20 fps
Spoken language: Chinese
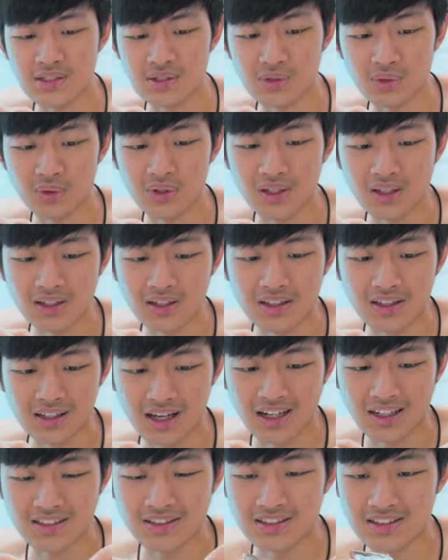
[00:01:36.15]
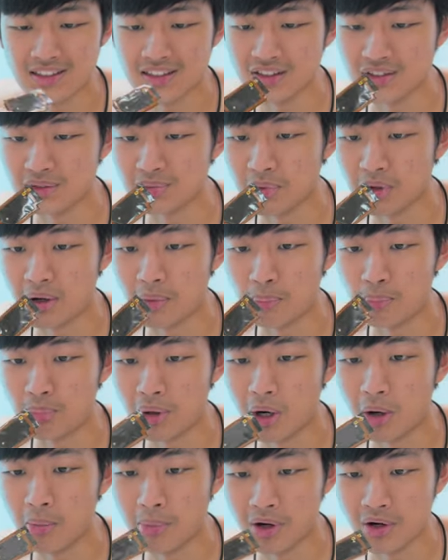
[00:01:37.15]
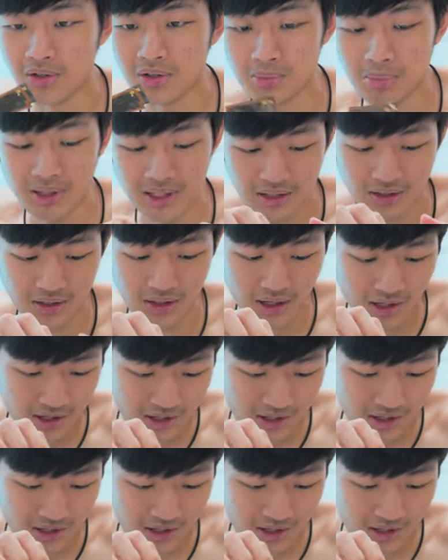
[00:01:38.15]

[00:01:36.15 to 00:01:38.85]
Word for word: 所以它只要这么薄薄一片